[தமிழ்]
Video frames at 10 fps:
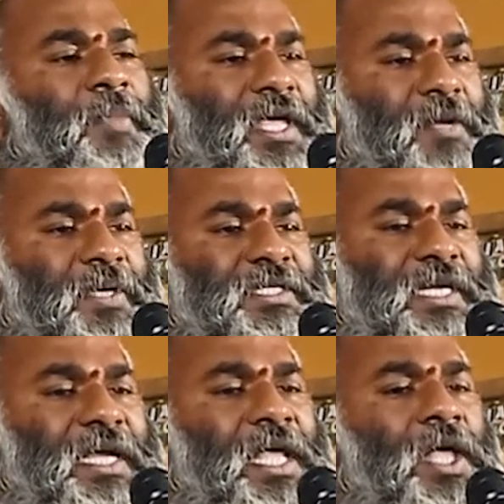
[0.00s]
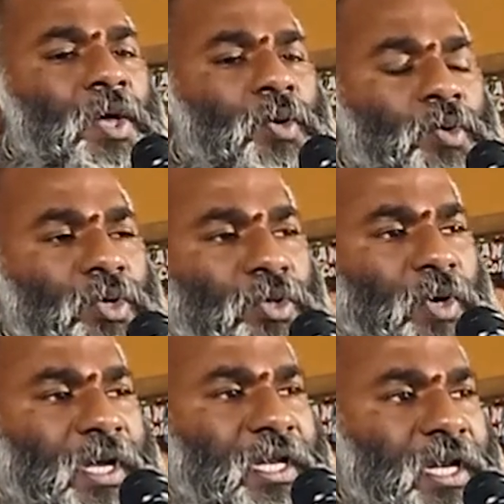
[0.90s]
பெயர் பெற்ற
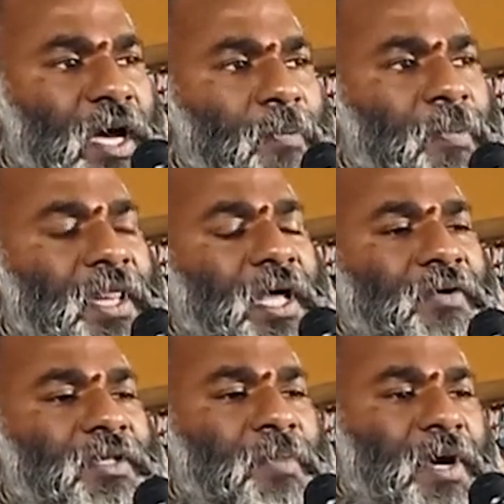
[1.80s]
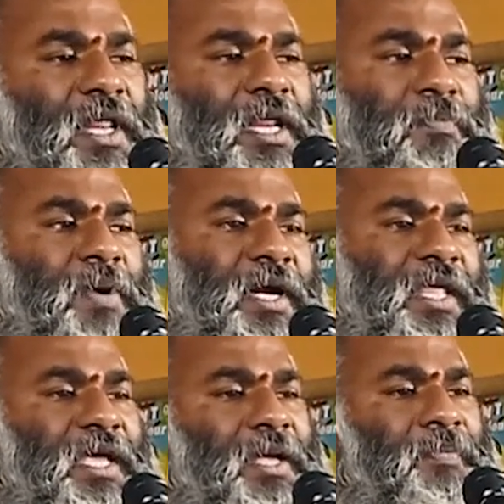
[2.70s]
குறுந்தொகையின் நாற்பதாவது பாடலை
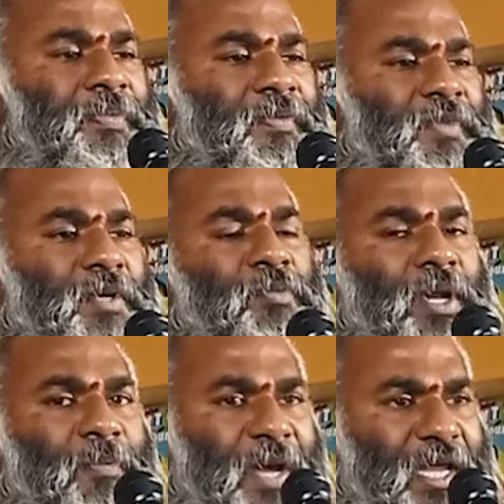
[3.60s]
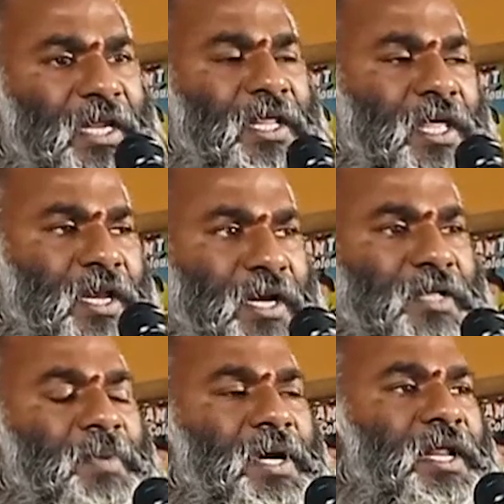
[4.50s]
பாடிய செம்புல பயனீரார்
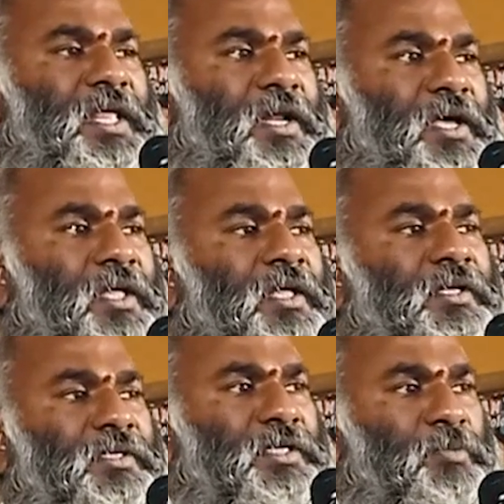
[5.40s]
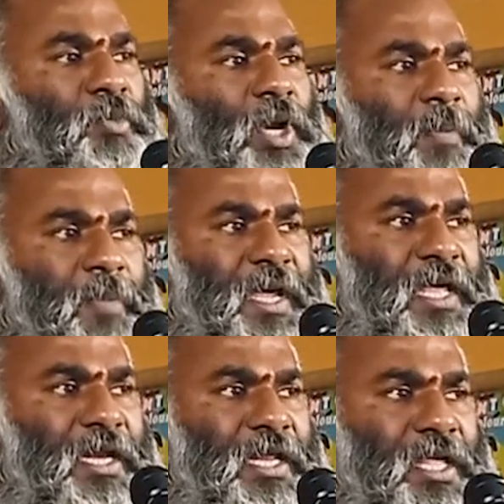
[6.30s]
என்ன பாடுறாருன்னா செம்புல
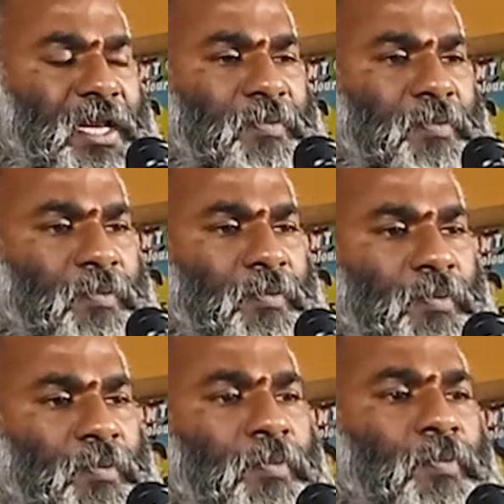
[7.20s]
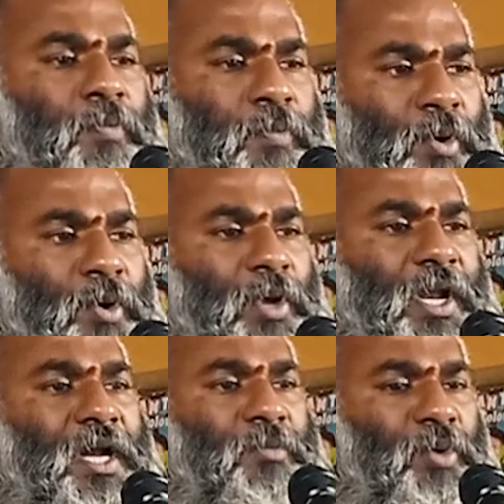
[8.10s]
பயனீர் போல்
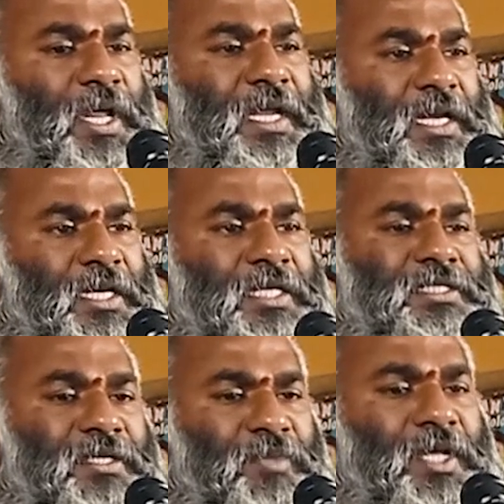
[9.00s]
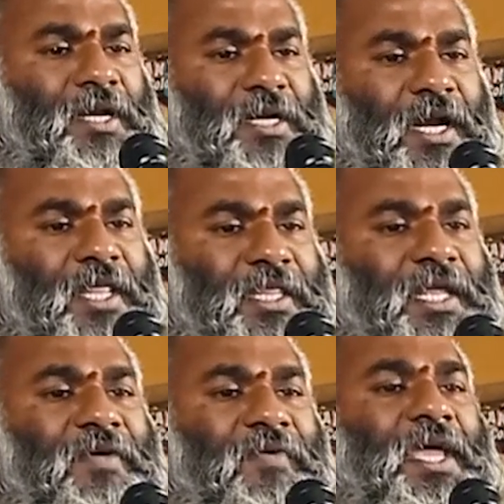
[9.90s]
அன்புடை நெஞ்சம்தான்
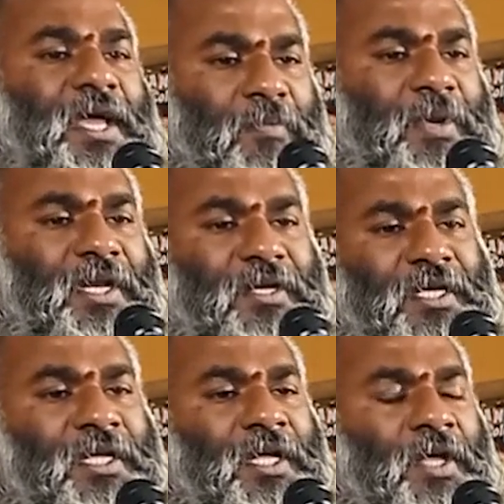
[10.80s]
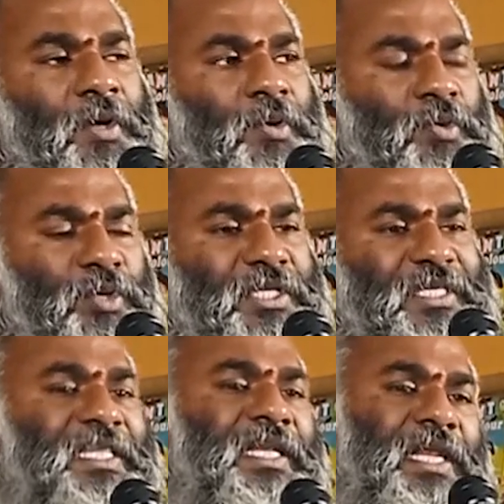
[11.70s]
கலந்தனவே அப்படின்னு
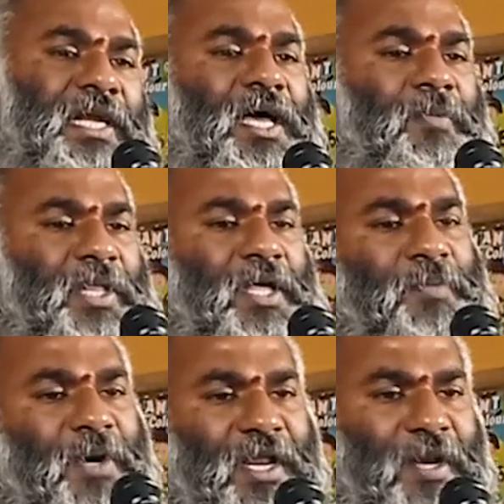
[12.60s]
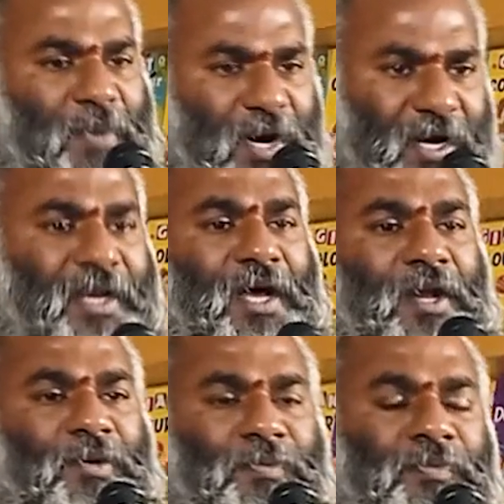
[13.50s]
குறிஞ்சித்திணையில் நாற்பதாவது பாடலை
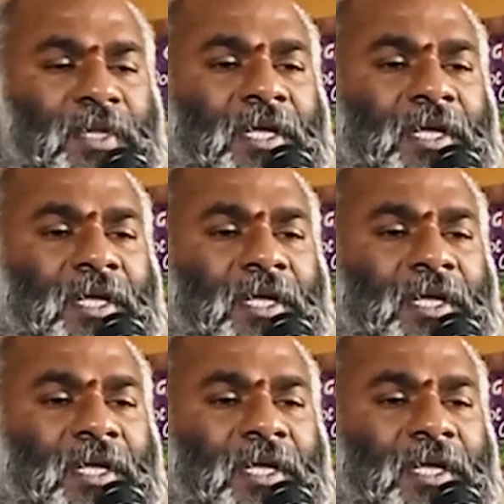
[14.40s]
பாடினாலும்